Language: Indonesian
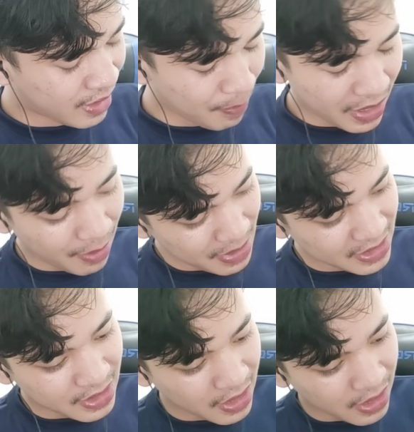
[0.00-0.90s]
kenapa nggak
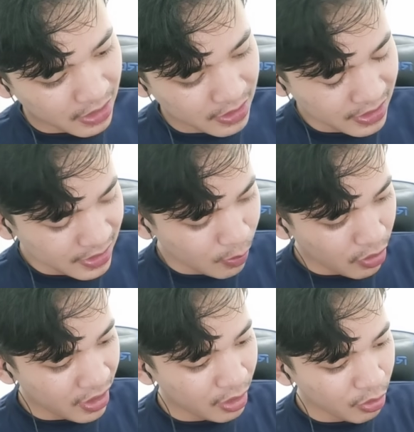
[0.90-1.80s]
bisa jadi
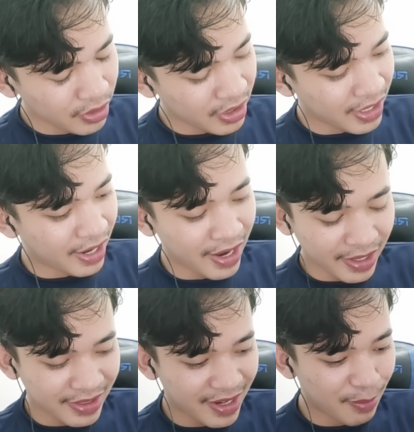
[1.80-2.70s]
semuanya itu tidak ada
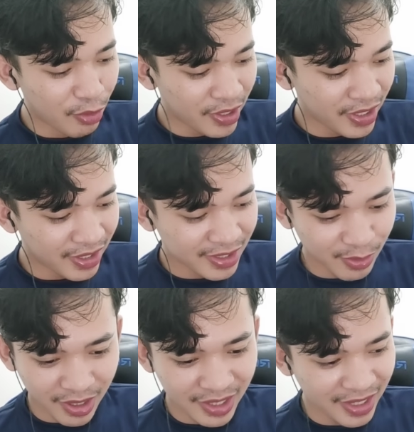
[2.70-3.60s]
yang tidak mungkin
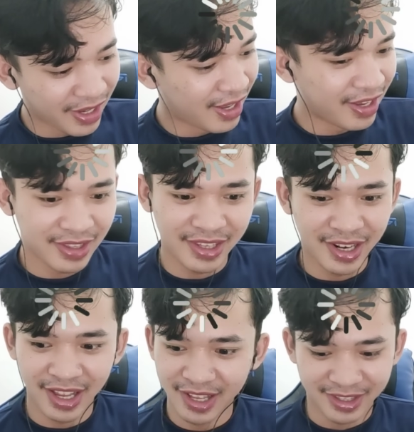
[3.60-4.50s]
kecuali ya
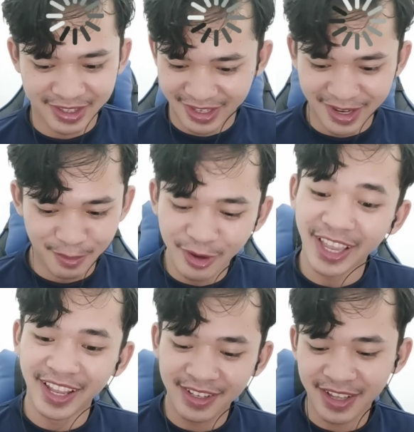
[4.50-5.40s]
tidak tidak mungkin